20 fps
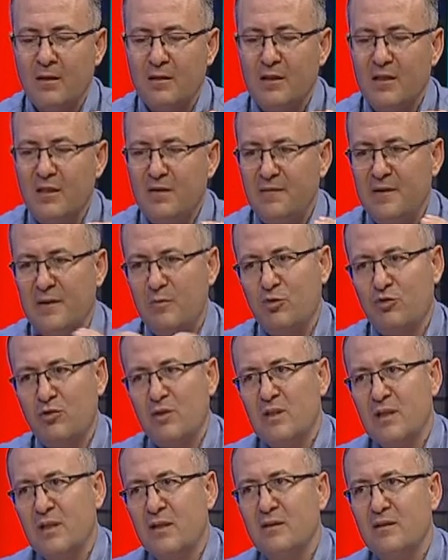
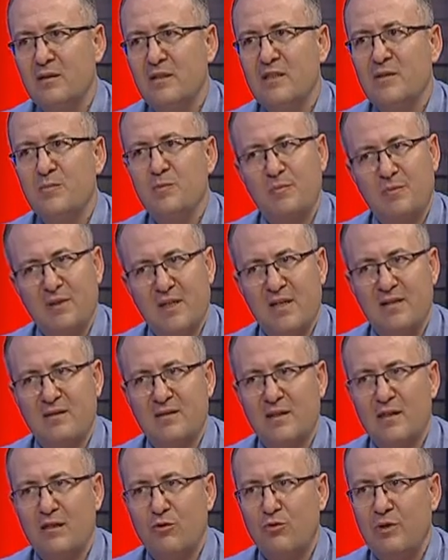İnflamatuar ağrı kısmı
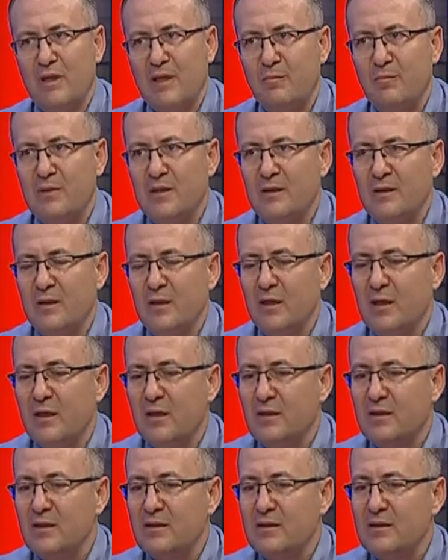biraz daha önemli.
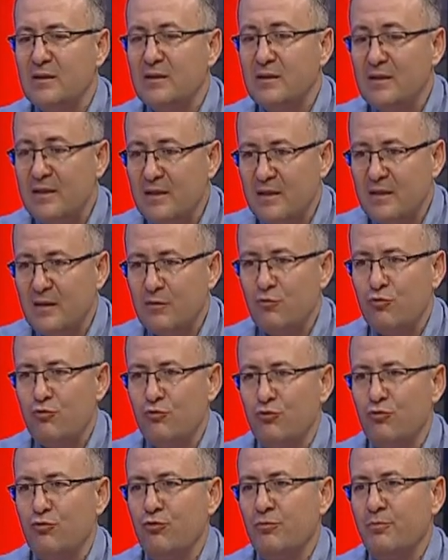Ee, niye?
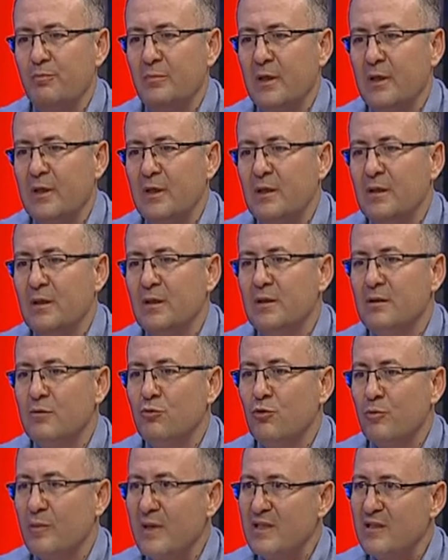Çünkü
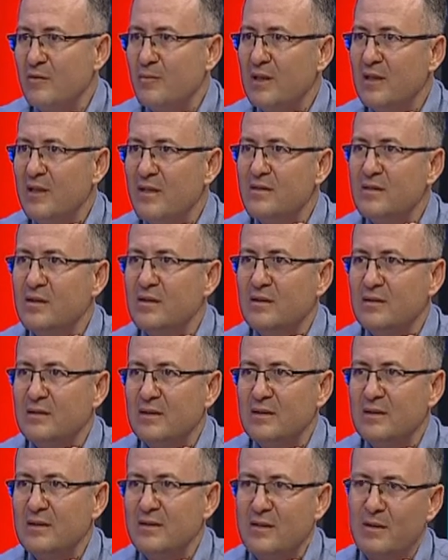romatizmal
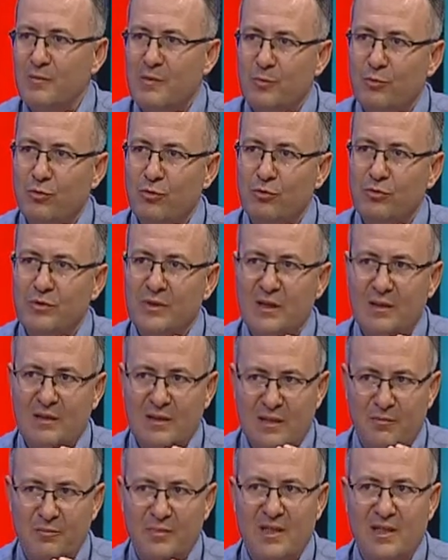hastalıkların sebep olduğu
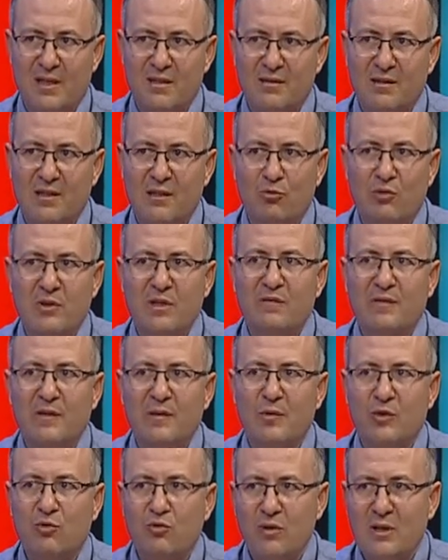ağrılar biraz daha o
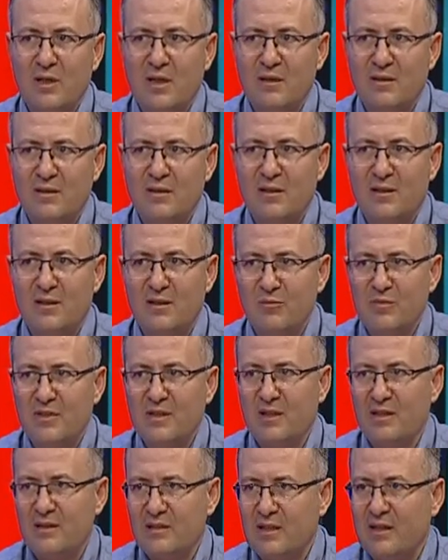inflamatuar ağrı dediğimiz
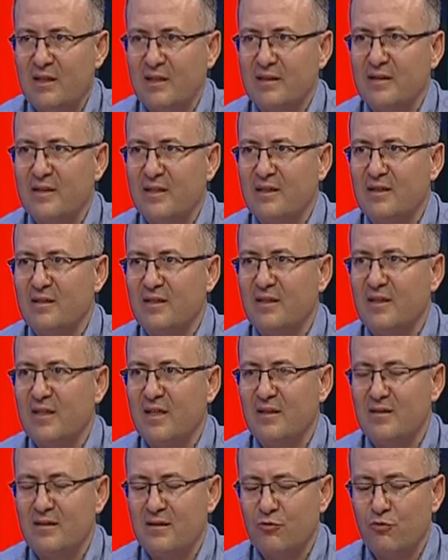ağrı karakterinde
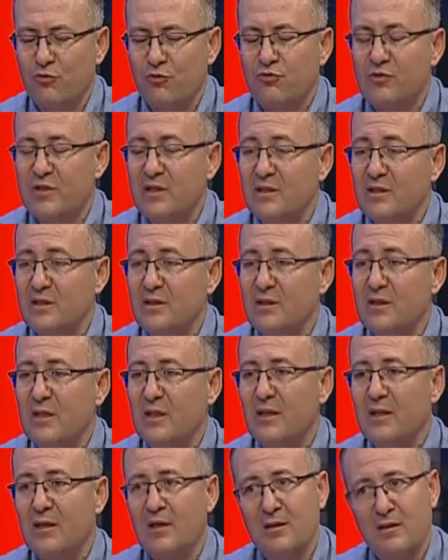kendini gösterir.
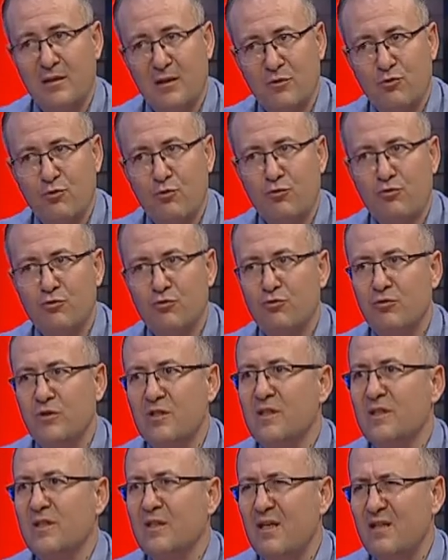Allah korusun
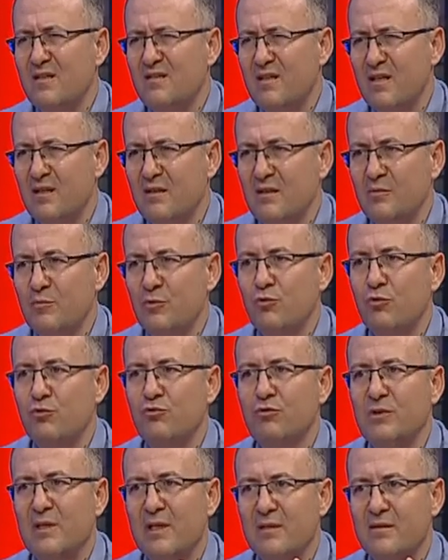işte kanser gibi
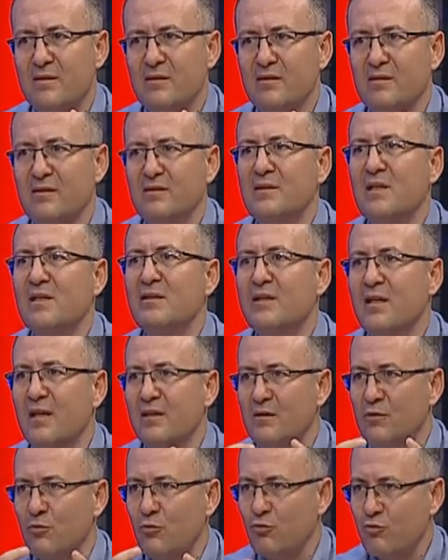kötü rahatsızlıklar
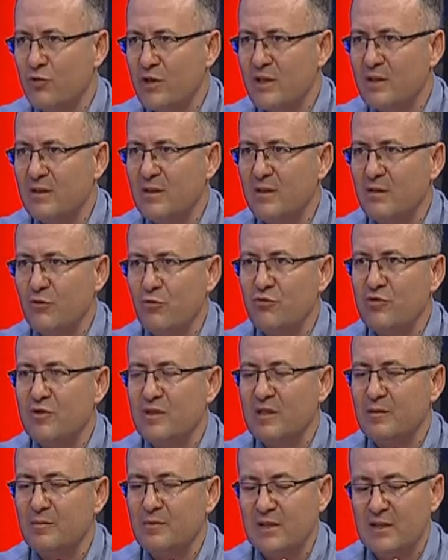kendini o şekilde
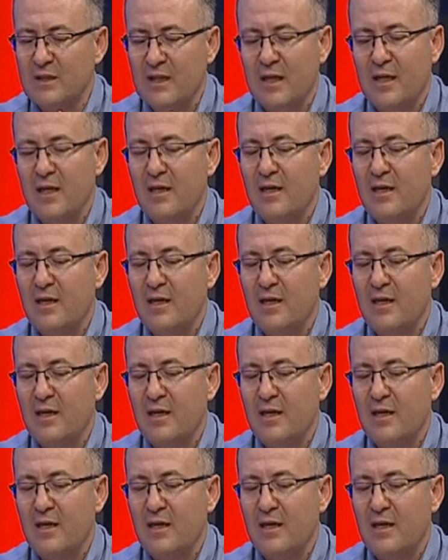gösterebilir.